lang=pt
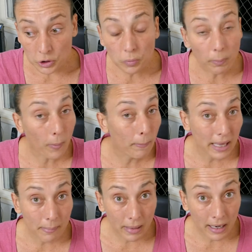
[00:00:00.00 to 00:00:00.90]
de um
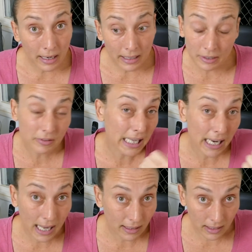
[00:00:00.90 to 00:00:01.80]
problema que
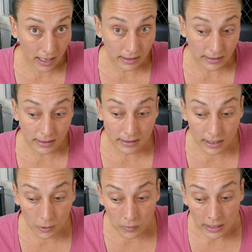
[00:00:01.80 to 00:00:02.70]
tem lá atrás.
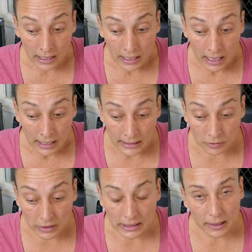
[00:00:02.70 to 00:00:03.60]
Então,
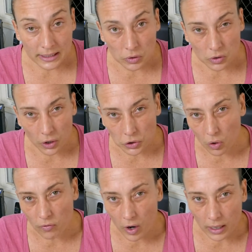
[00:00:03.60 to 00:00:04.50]
se, você, se o seu
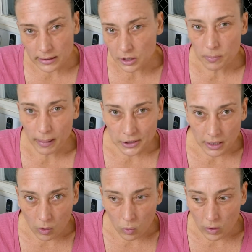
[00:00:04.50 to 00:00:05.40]
cachorro vocaliza demais
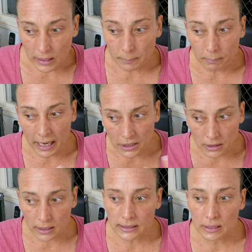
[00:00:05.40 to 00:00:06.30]
na rua, preste
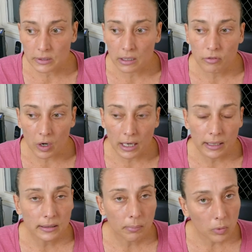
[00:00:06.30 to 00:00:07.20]
atenção se ele
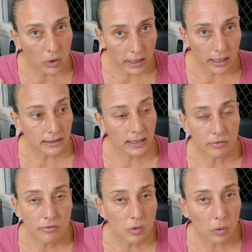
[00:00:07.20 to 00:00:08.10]
vocaliza por quê. Se
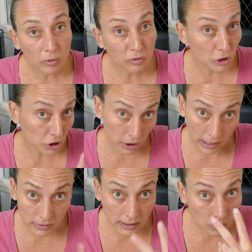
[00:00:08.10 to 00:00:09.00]
ele viu.
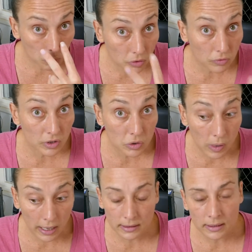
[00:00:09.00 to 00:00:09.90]
Schnauzers são muito
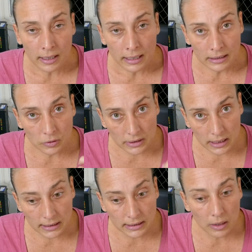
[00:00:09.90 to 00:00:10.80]
visuais. Então, se
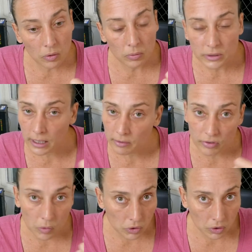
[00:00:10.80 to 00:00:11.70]
eles são. Se ele
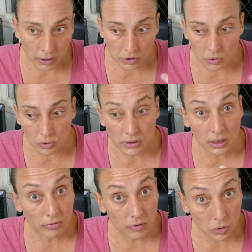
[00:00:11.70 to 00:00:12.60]
viu outro cachorro, se
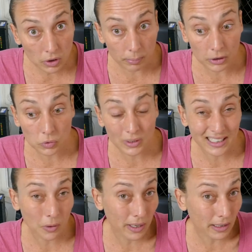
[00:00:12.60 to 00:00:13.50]
ele viu outra pessoa,
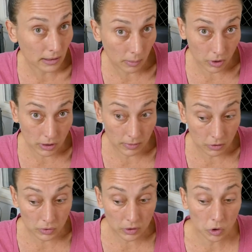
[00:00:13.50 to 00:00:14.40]
se alguém está se
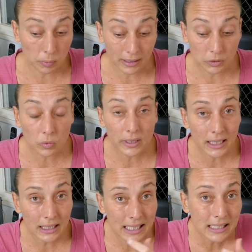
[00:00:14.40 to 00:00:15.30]
aproximando do seu espaço, o que,
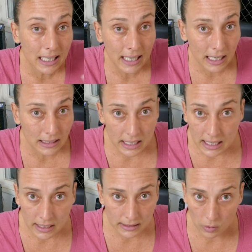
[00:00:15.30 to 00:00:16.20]
que
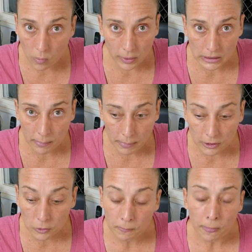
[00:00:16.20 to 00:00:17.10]
desencadeia esse
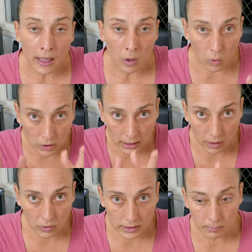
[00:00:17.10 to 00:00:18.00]
comportamento? Outra
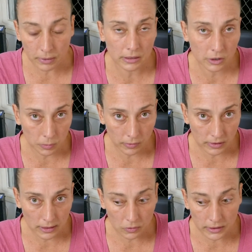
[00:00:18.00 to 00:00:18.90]
coisa importante para
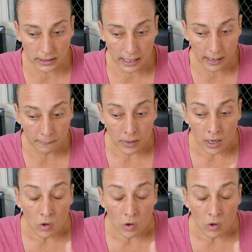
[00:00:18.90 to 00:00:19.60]
você considerar: